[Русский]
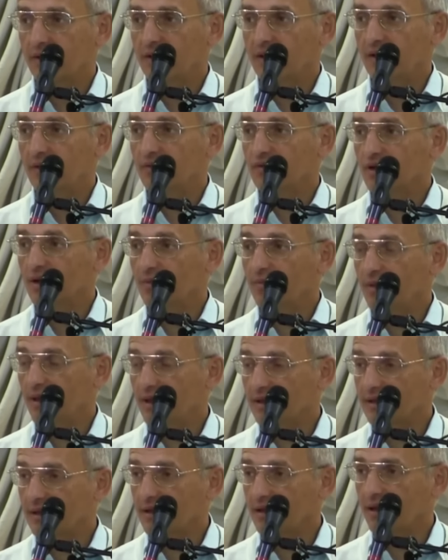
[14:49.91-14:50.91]
Девушка
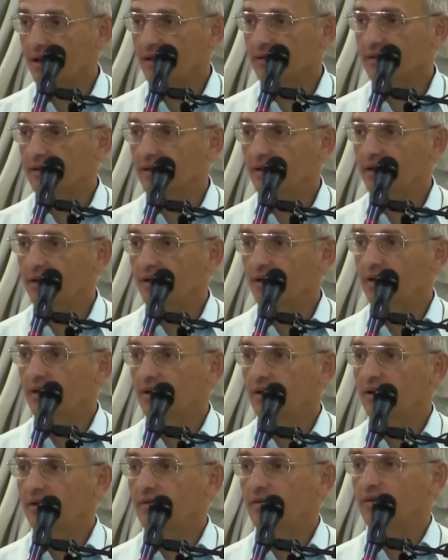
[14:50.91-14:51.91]
была согласна.
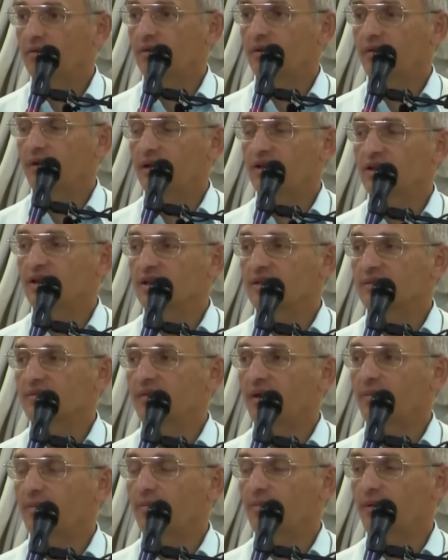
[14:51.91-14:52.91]
Я говорю, давайте сейчас с
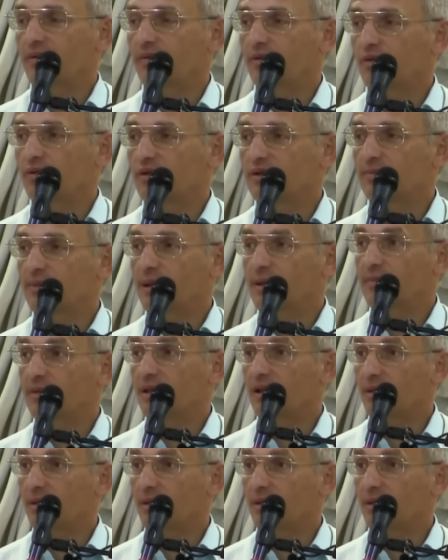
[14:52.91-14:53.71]
вами проведу эксперимент.